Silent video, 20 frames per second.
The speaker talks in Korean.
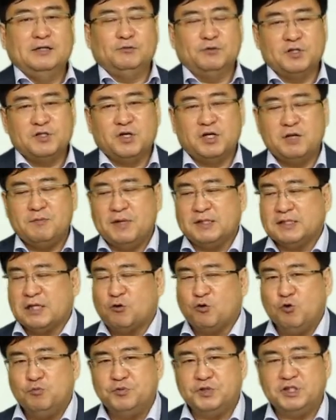우리
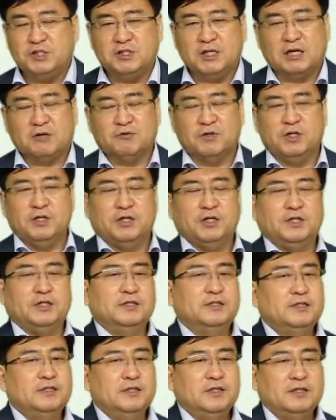선임마사 골프
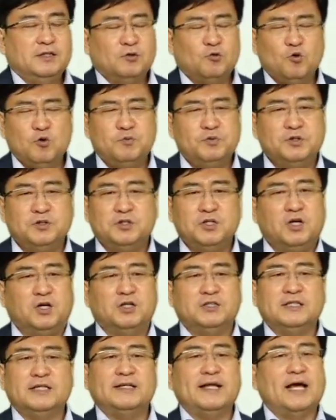치더라고요.
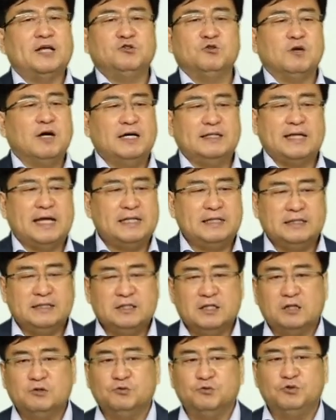골프는요, 이제 대중화가 된
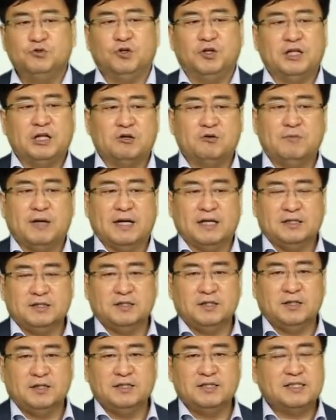그런 운동이 되고
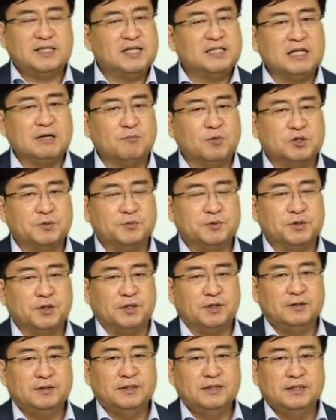말았죠. 스키장
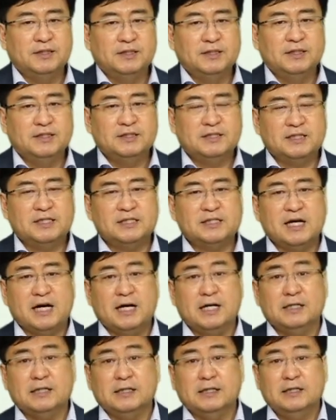보십시오.
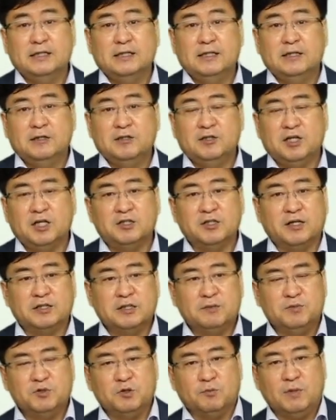스키장, 예전
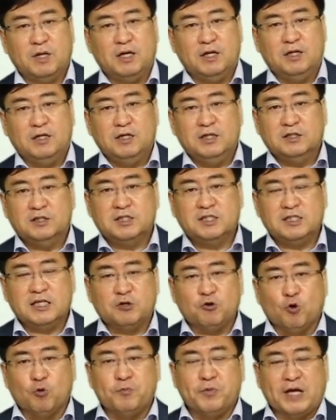같으면 정말
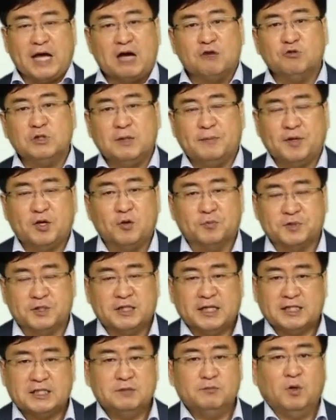스키장 용평이 한 군데밖에
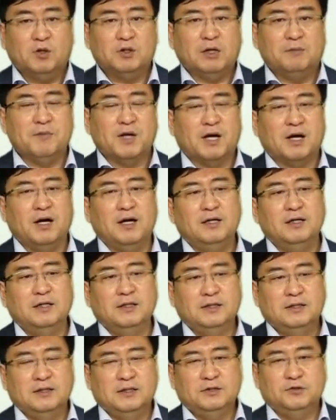없었잖아요. 지금 못합니까?
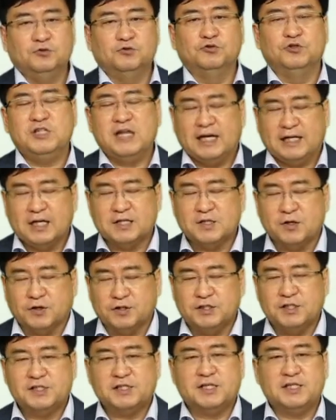눈이 안 와서
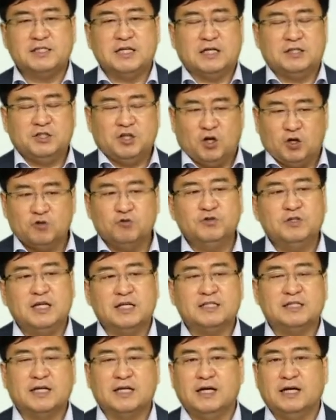그렇지 스키장은 여러 군데
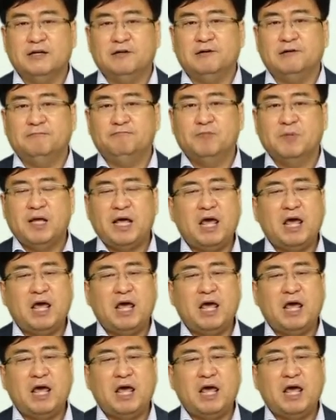있잖아요.